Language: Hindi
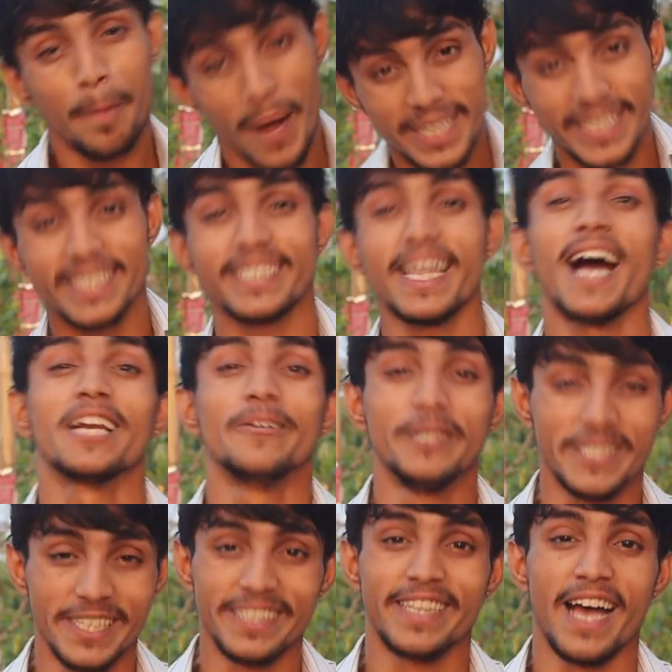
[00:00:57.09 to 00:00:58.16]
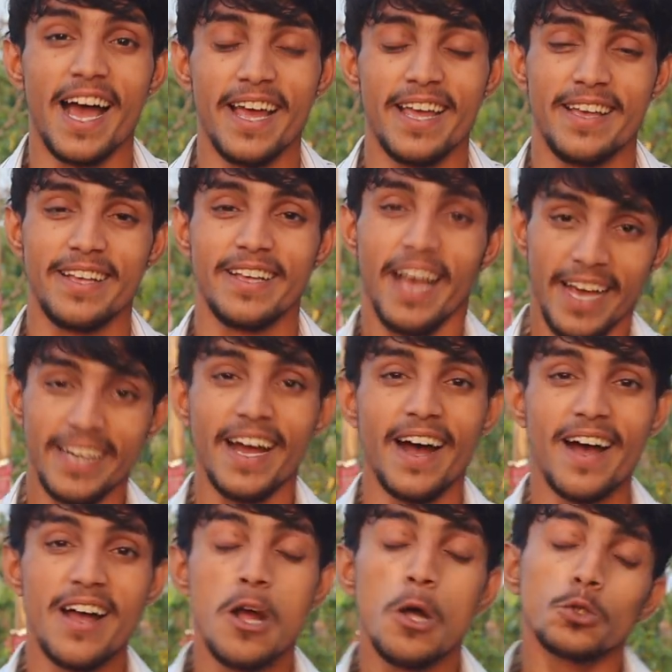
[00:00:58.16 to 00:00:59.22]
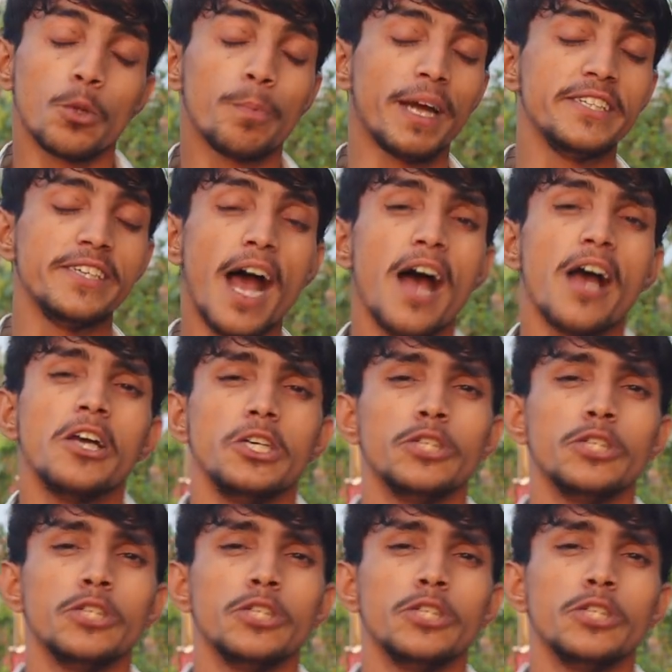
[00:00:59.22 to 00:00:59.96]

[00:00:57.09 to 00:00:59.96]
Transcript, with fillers: पाकिस्तान में चलता है है ना तो भैया